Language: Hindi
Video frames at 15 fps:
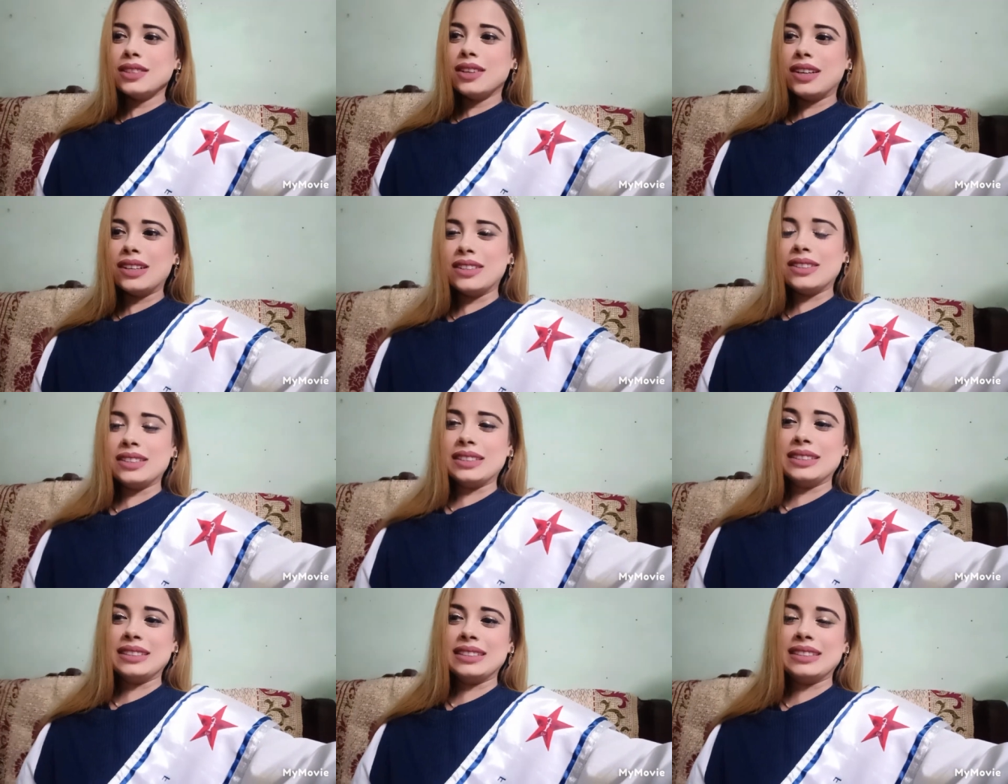
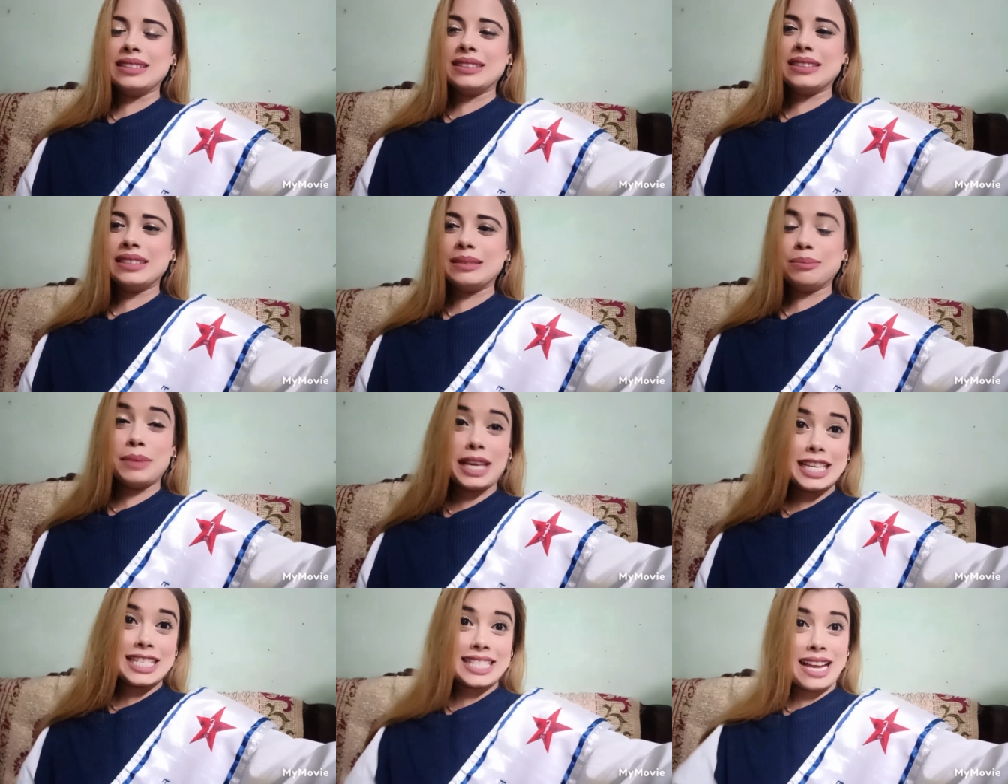और मैं
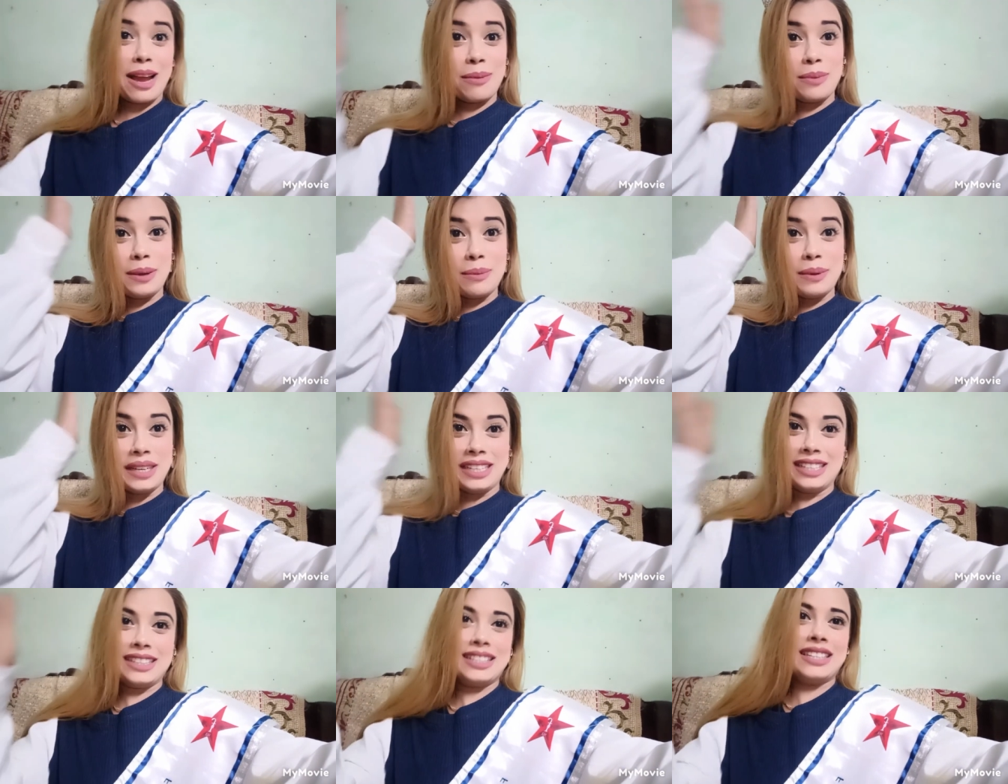इस काबिल
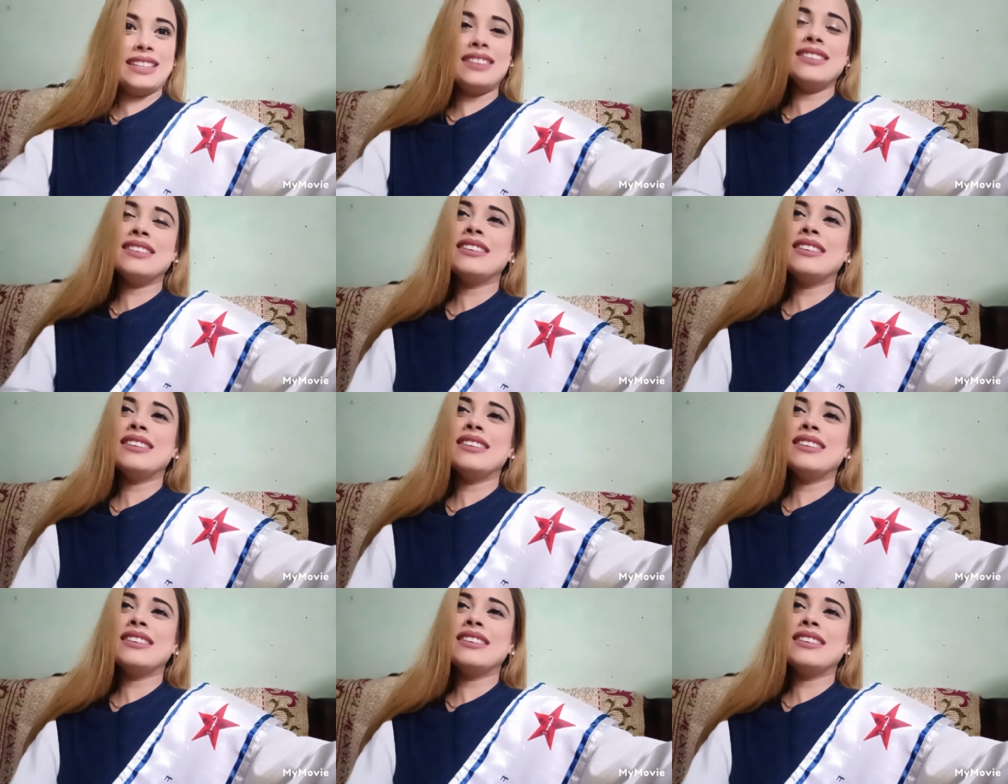बनी थी